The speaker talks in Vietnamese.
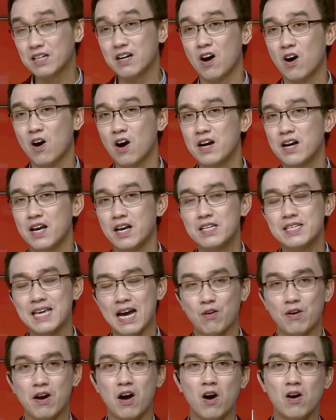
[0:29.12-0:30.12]
đỏ để
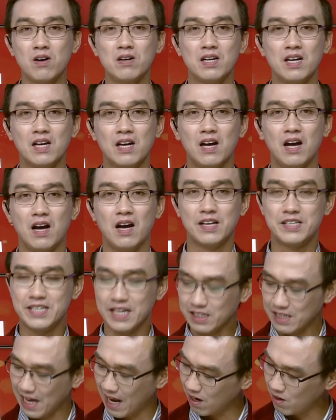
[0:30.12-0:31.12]
chào đón À,
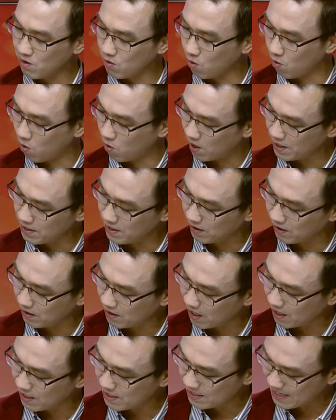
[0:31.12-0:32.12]
chiến thắng của những
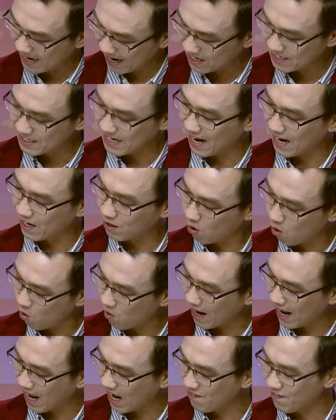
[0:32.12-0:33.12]
à, chàng trai cô
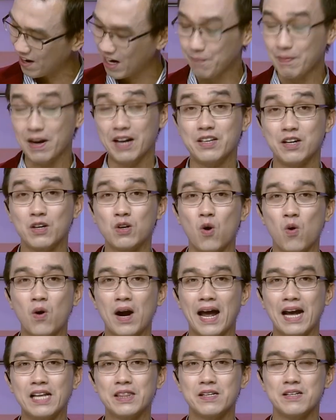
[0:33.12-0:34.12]
gái và đặc biệt là những cô
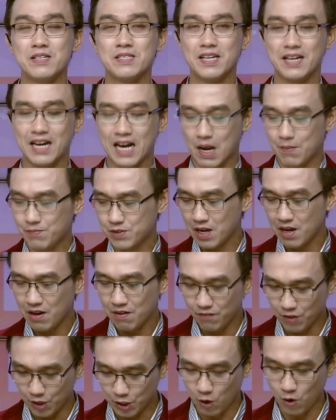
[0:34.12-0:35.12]
gái từ SEA Games
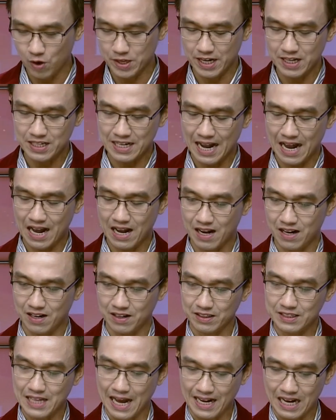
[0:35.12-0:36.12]
vừa rồi diễn ra ở
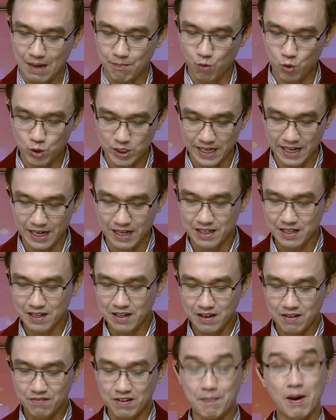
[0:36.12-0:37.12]
tại Campuchia
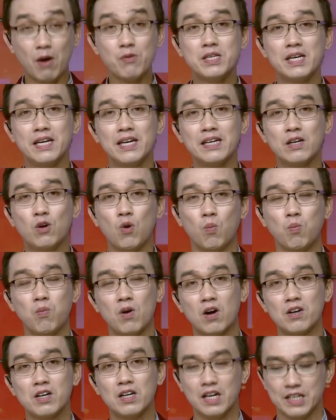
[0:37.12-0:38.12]
và báo chí cũng
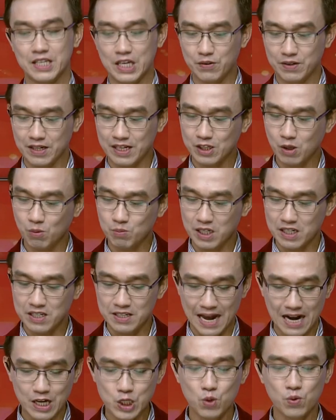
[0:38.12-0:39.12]
có rất là nhiều những cái thông tin
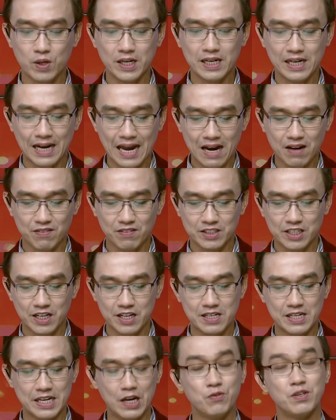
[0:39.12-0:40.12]
đáng chú ý khác
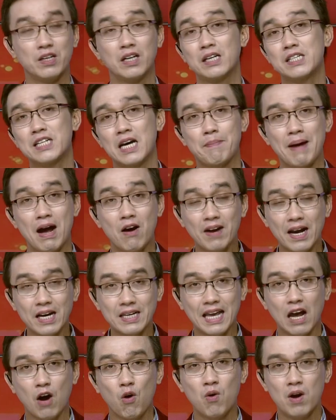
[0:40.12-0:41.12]
trên nhiều những cái trang báo khác
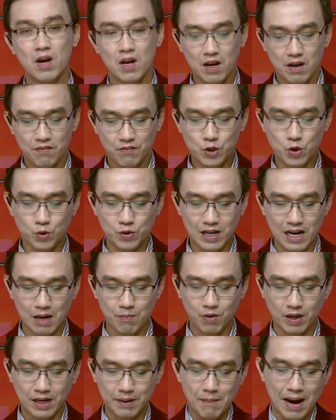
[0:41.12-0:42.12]
nhau ví dụ như là
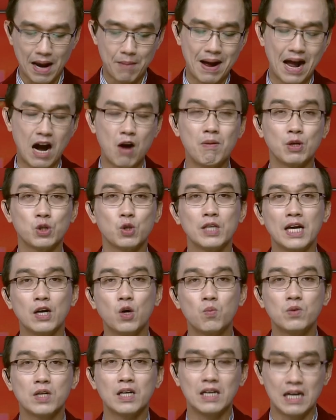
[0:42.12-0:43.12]
một cái bài báo mà tôi thấy
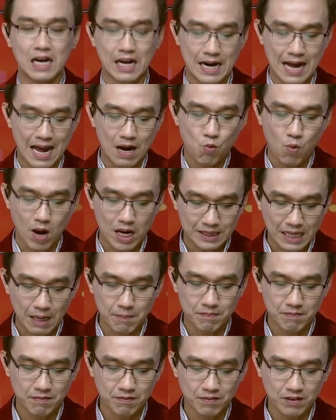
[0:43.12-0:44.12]
cũng rất là đáng quan tâm
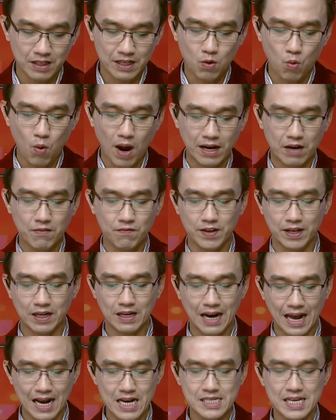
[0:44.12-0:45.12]
liên quan đến việc
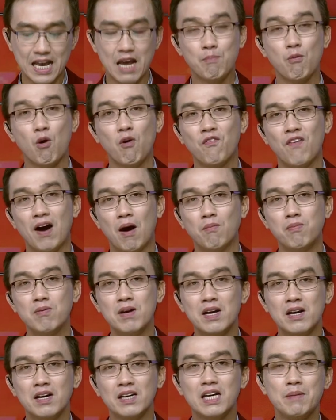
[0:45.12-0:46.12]
lái xe mô phỏng
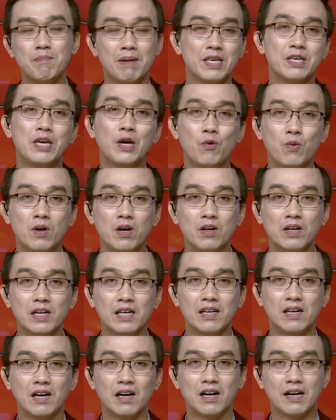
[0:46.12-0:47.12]
khi mà nhiều người
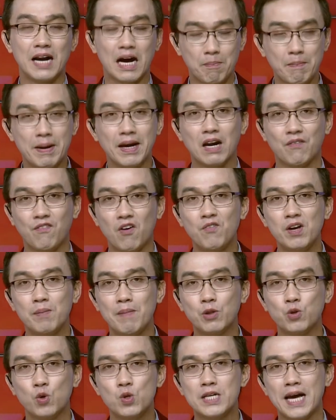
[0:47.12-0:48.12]
à, đặc biệt là phóng viên báo
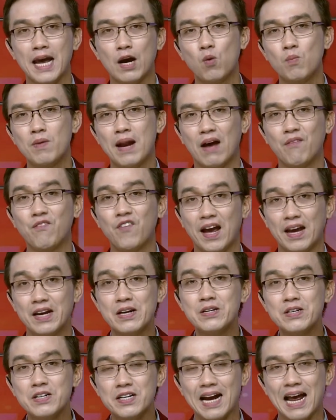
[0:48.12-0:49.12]
tuổi trẻ cũng đã phải
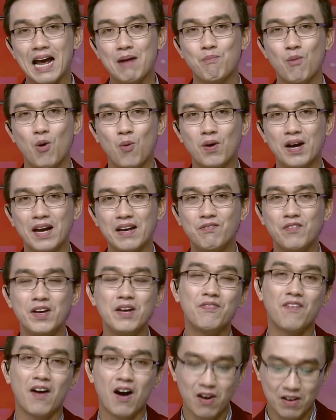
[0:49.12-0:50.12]
đưa ra một cái ví
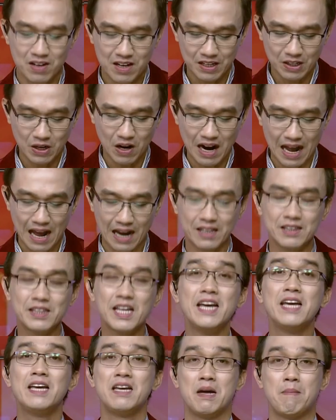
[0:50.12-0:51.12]
von đó là
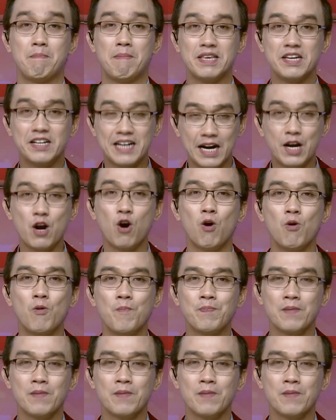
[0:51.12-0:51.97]
thi mà như đánh đố